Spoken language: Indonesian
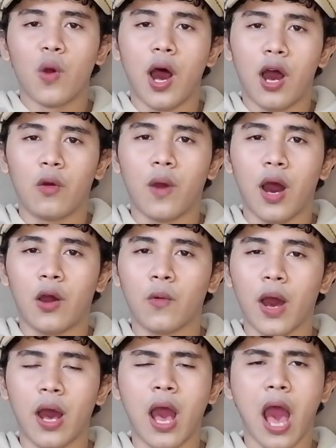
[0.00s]
Wah, wah,
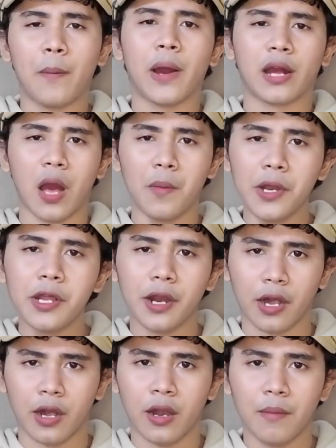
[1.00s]
wah, apakah
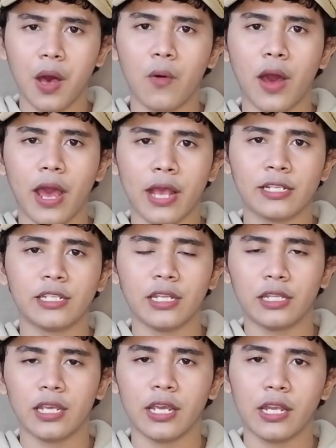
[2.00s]
benar bahwa
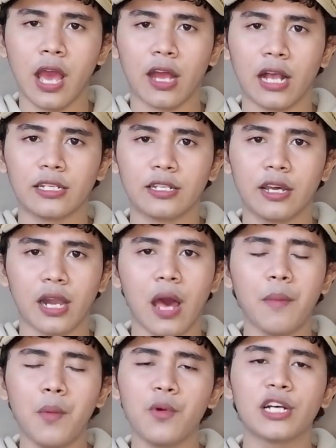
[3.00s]
NCT ini akan
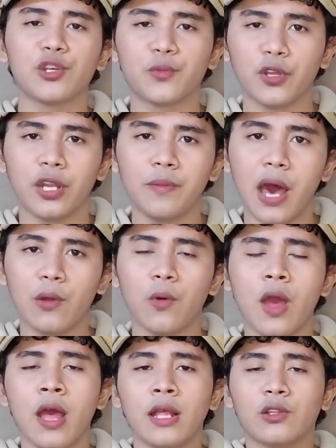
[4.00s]
segera membuat subunit
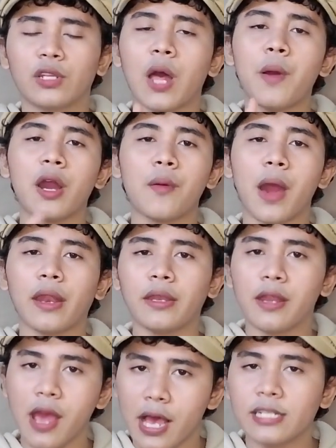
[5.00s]
baru? Terutama
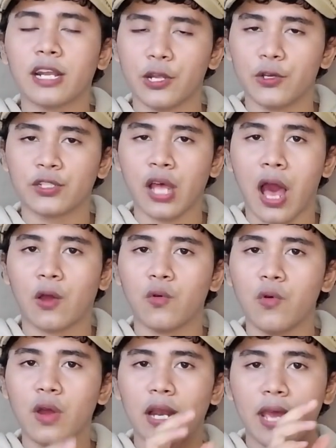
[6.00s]
kemarin guys, serius,
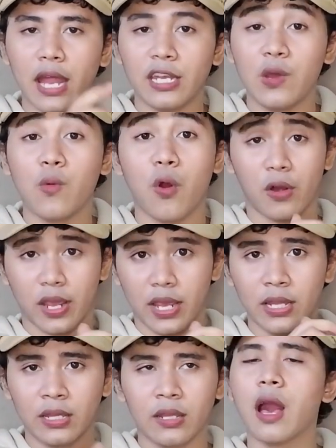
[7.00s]
aku ngelihat di Work
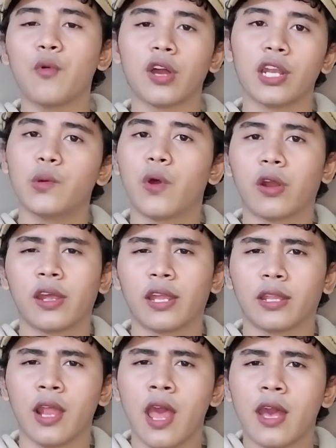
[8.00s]
It, nggak bukan di Work It,